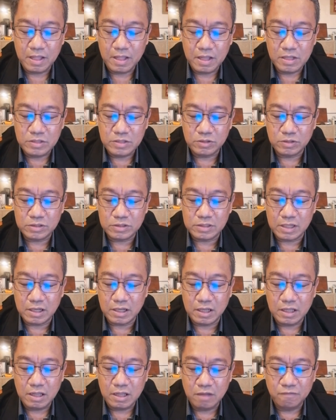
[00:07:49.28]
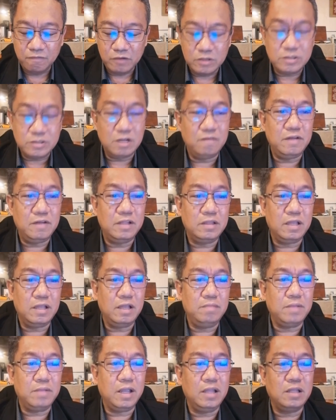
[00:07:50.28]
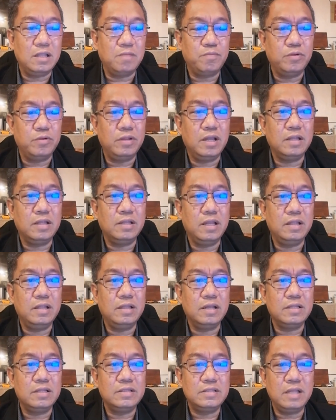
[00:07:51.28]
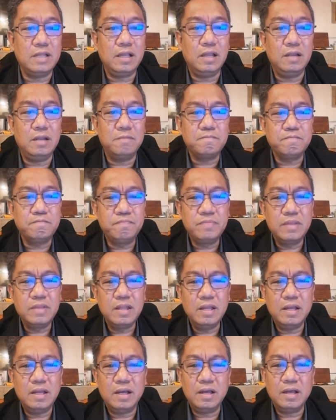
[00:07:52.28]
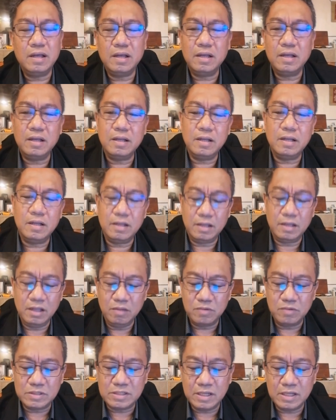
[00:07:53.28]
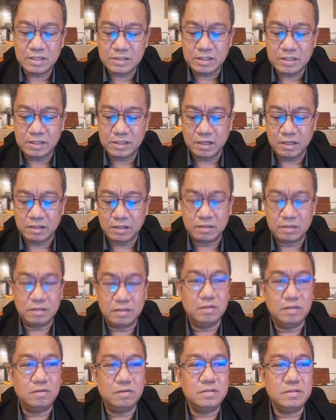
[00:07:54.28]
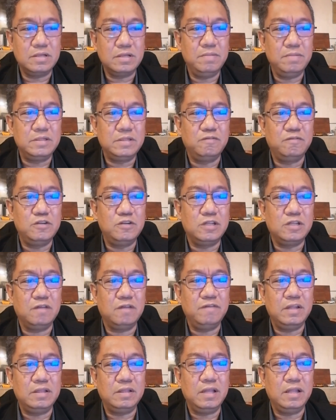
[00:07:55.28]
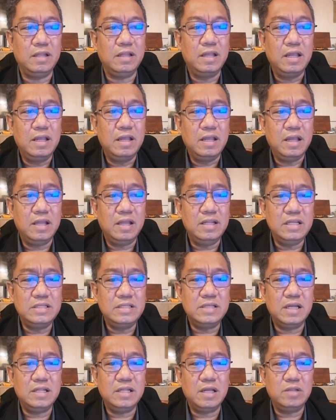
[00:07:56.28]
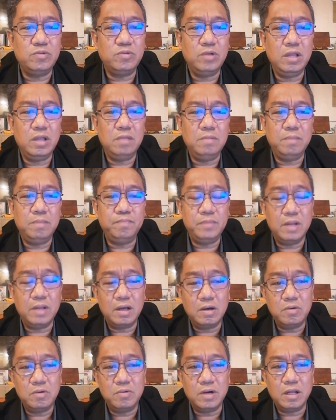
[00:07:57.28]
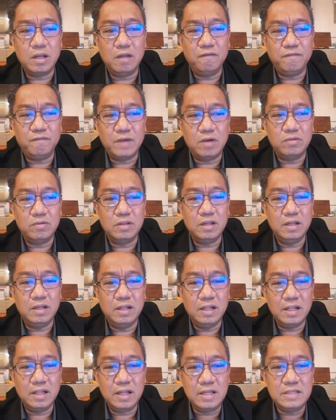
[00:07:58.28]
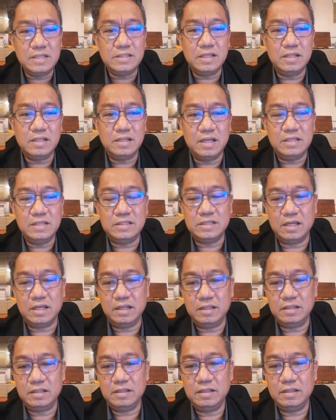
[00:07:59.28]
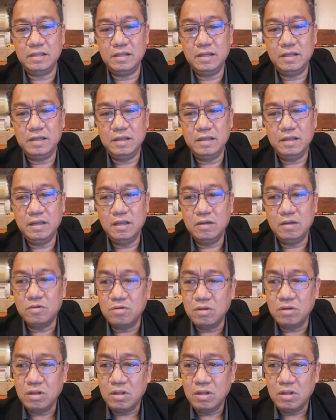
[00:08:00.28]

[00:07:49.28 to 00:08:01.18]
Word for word: So sa verse 17, makita po natin that still, uh, he was hesitant. No? Sabi sa verse 17, And he said unto him, If now I have found grace in thy sight, kung